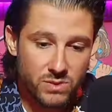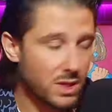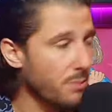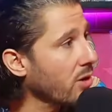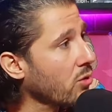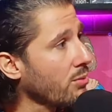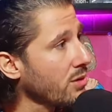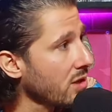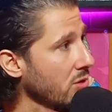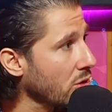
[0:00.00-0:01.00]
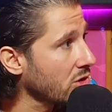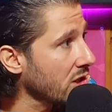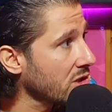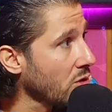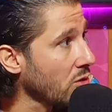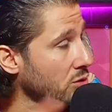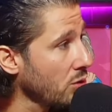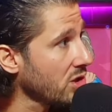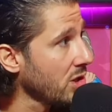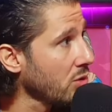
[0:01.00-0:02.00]
C'est pas compliqué. Une transaction, 2
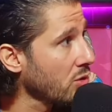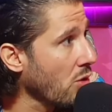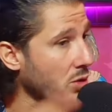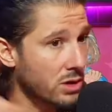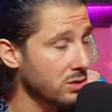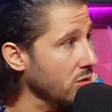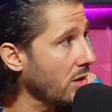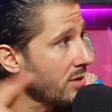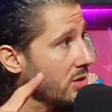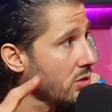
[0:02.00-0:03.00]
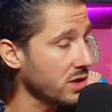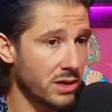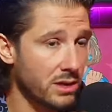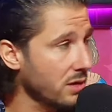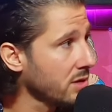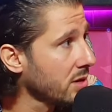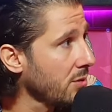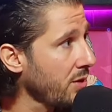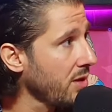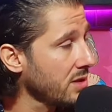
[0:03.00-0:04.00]
kilos de coke, tu ramènes l'oseille, c'est
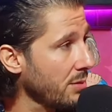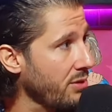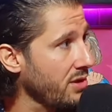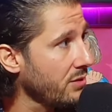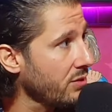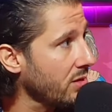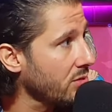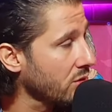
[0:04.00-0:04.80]
fini, c'est plié, frérot.